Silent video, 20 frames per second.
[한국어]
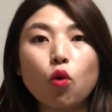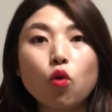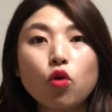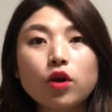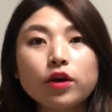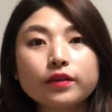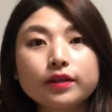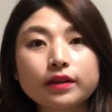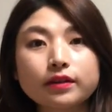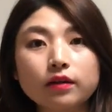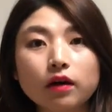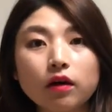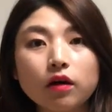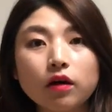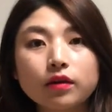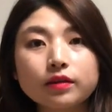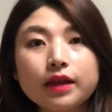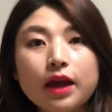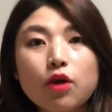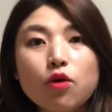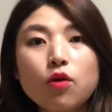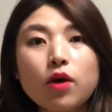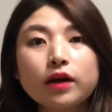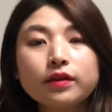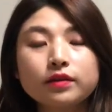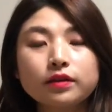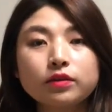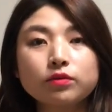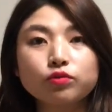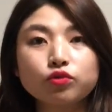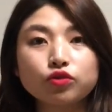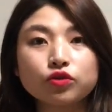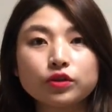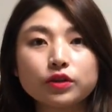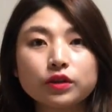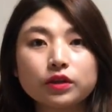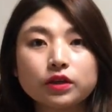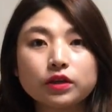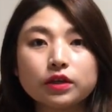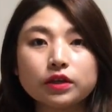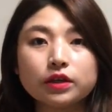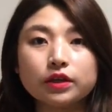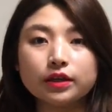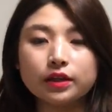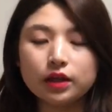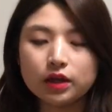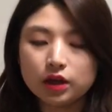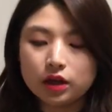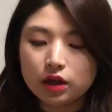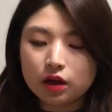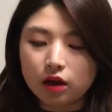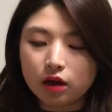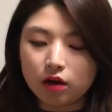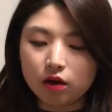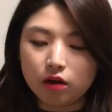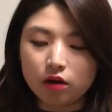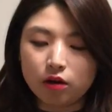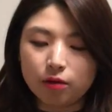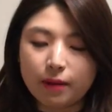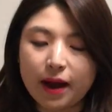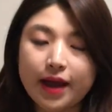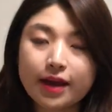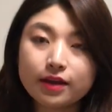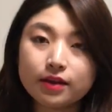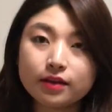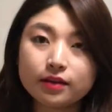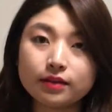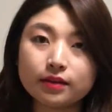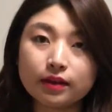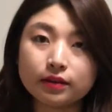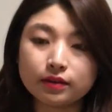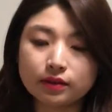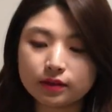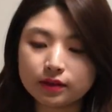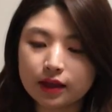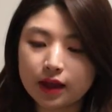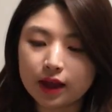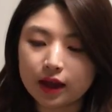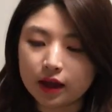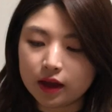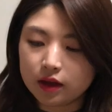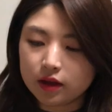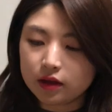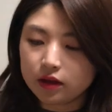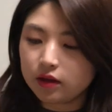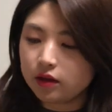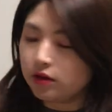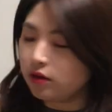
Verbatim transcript: 공연에서 사용하시는 분들은 어, 마이크를 대실 때